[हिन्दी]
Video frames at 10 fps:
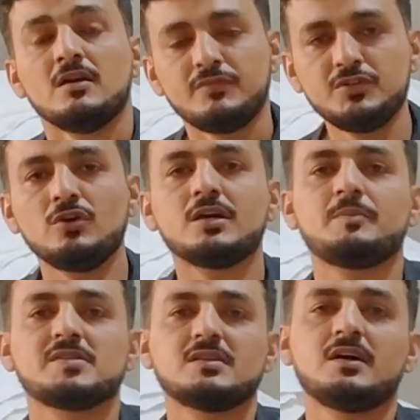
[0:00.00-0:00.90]
वीडियो अगर
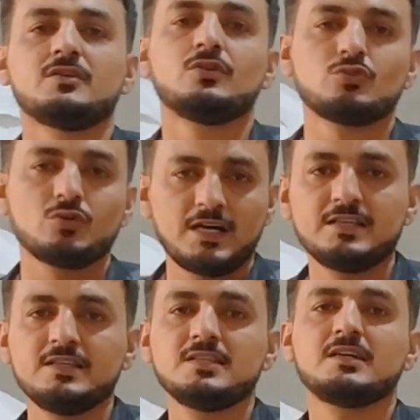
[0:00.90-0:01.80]
पसंद आई हो तो लाइक
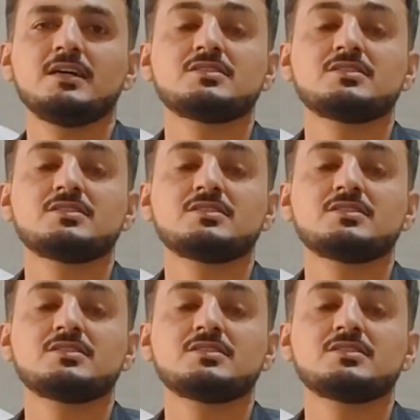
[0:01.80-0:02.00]
कीजिएगा